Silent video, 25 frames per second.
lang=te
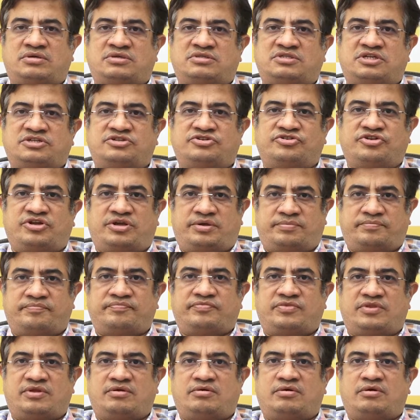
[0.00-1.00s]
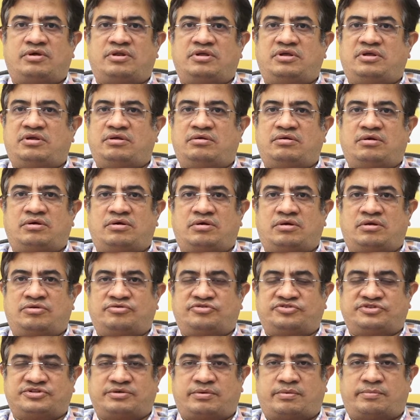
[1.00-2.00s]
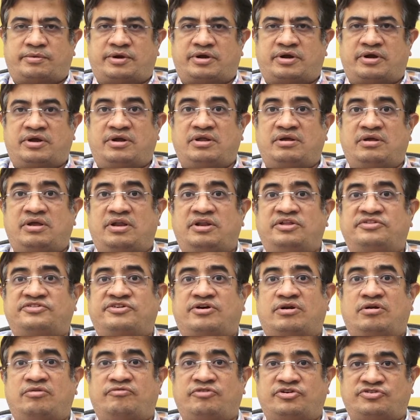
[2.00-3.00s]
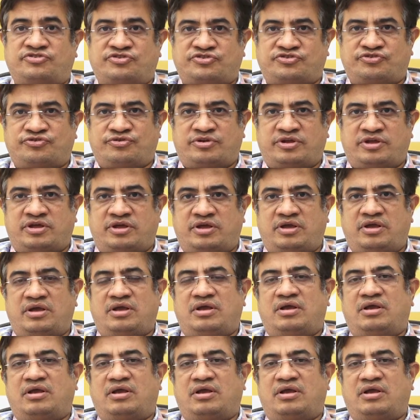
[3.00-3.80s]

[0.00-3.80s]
సర్జరీ అని ఆలోచిస్తాం అనమాట అంటే ఎన్నిసార్లు ఫిట్స్ వస్తున్నాయి